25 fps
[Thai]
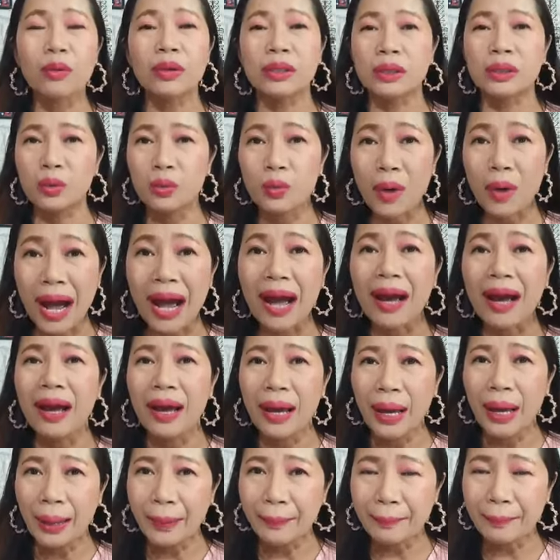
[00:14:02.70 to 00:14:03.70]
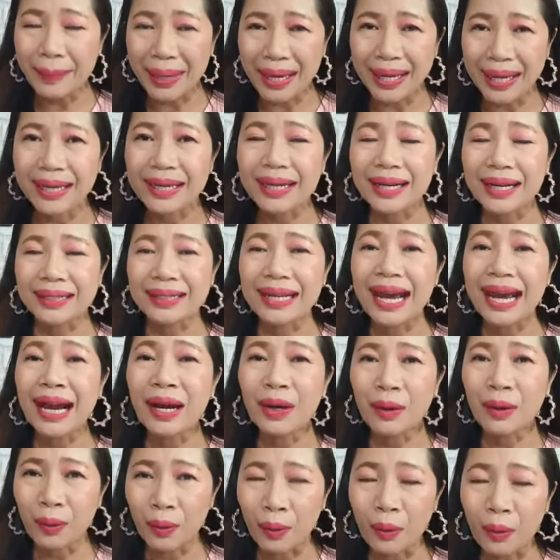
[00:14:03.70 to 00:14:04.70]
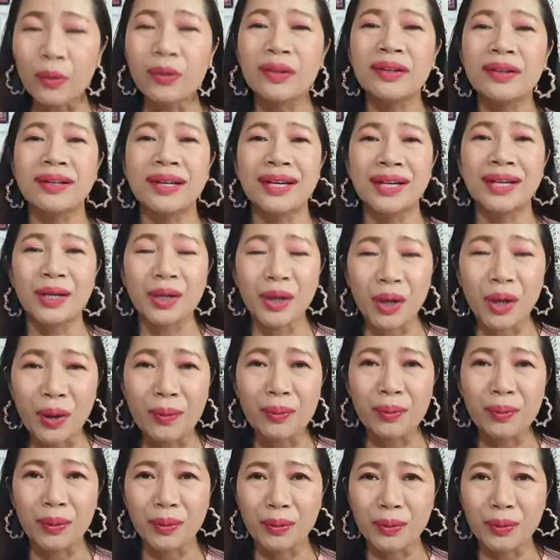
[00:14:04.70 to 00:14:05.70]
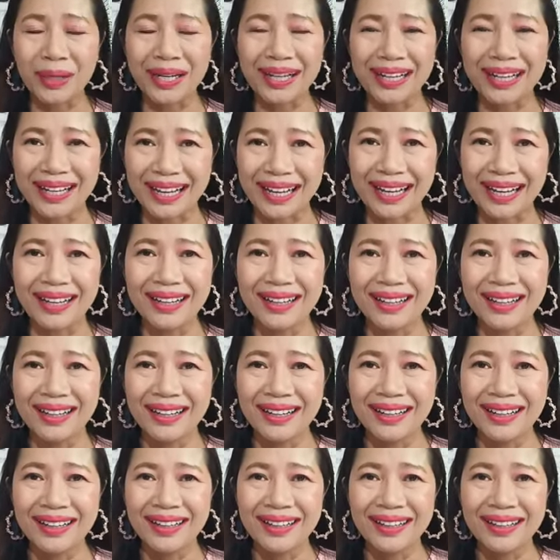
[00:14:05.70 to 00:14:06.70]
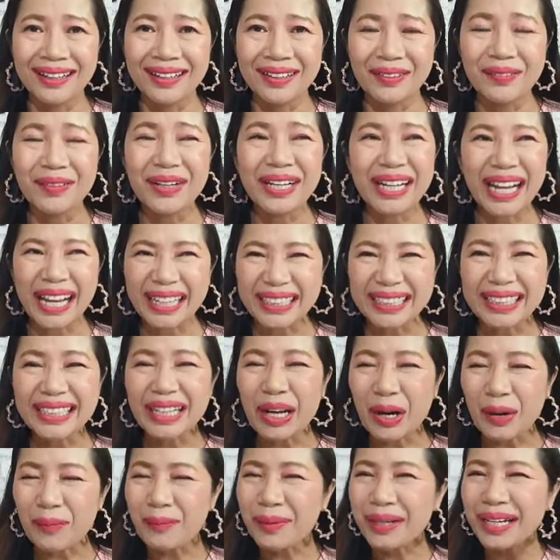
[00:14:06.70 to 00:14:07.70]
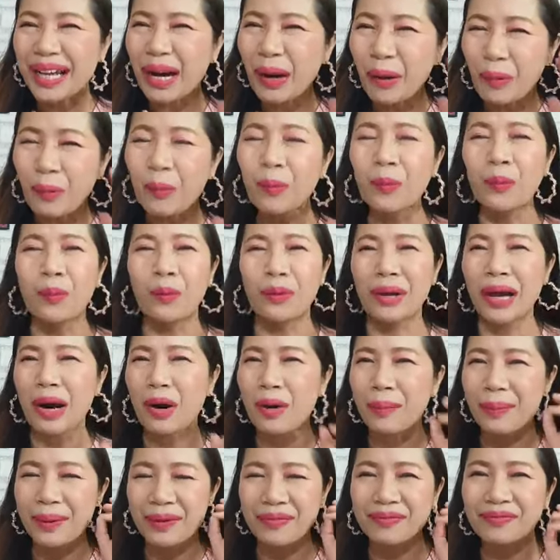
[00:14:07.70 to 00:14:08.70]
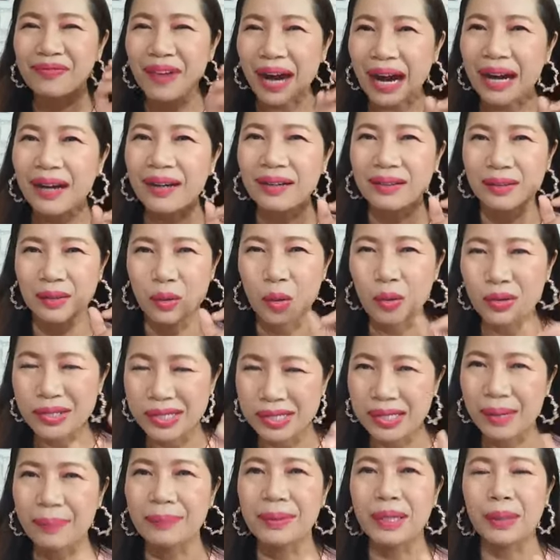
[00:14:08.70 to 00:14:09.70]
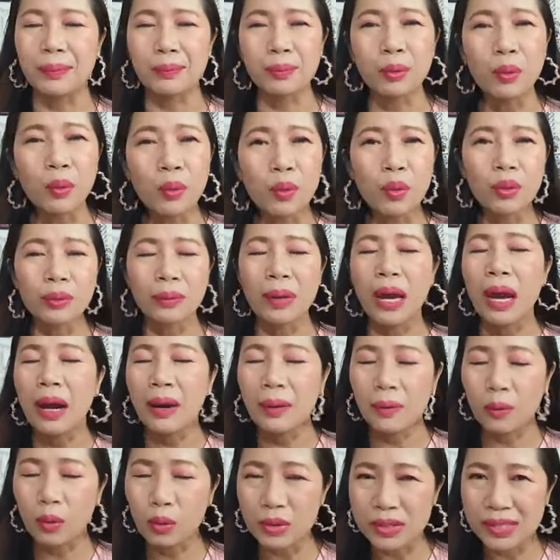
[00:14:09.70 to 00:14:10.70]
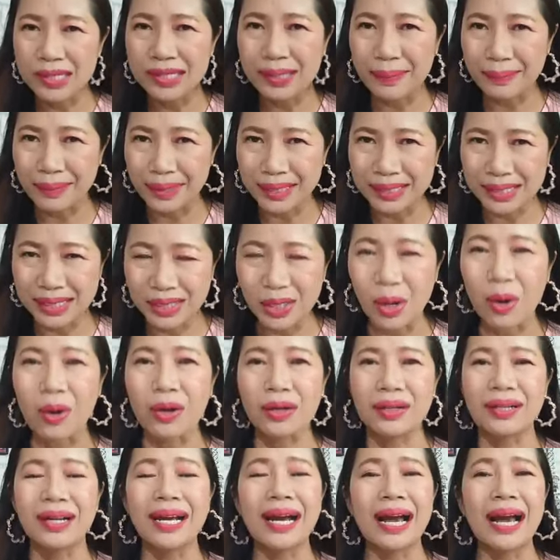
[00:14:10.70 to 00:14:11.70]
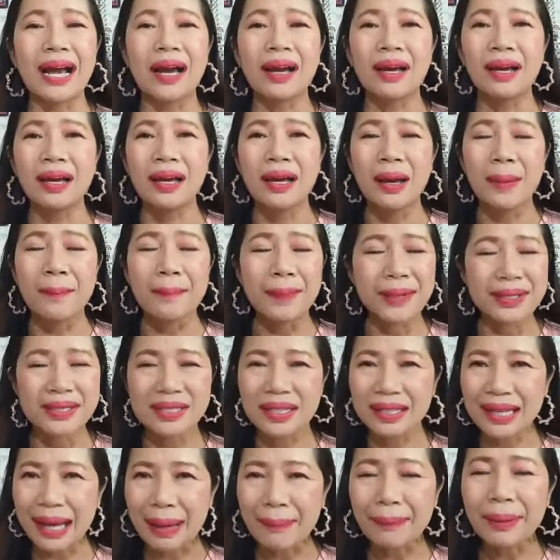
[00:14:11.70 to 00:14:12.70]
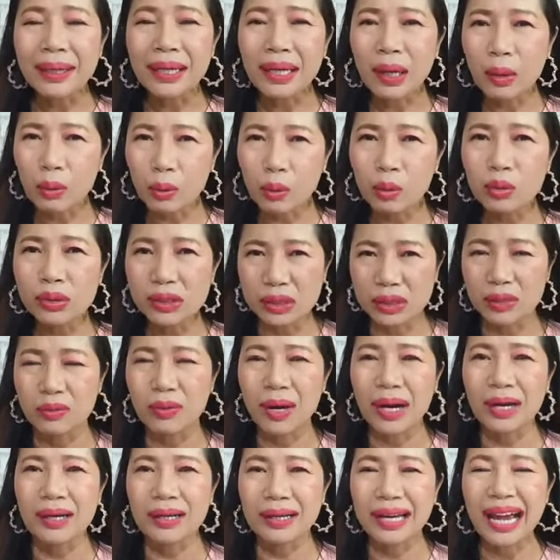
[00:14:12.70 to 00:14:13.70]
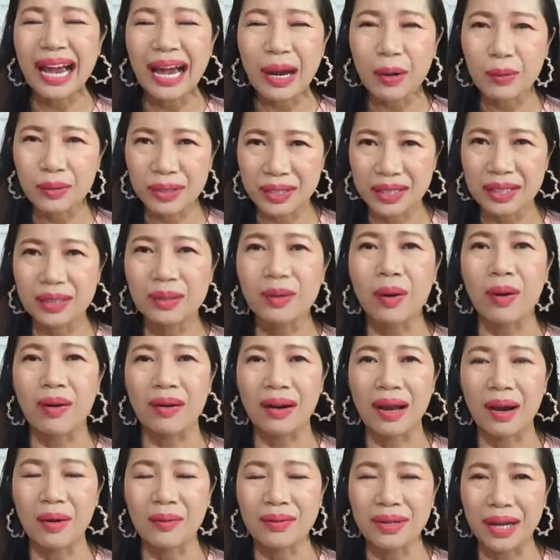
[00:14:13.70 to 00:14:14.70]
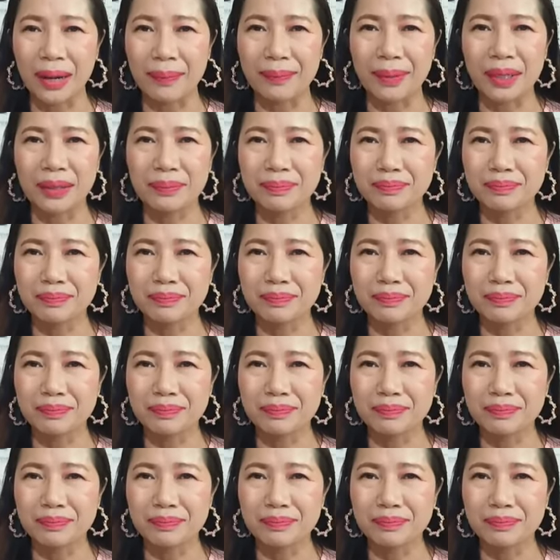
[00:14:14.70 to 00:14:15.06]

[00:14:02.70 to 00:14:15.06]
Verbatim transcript: รือว่าแม้กระทั่งคนในครอบครัวนะคะ เวลาที่เราไม่ได้เอาหูเราไปฟังคนสำเร็จพูดคนสำเร็จสอนนะคะ มันจะทำให้เรารู้สึกว่าก้าวเดินของเราเนี่ยมัน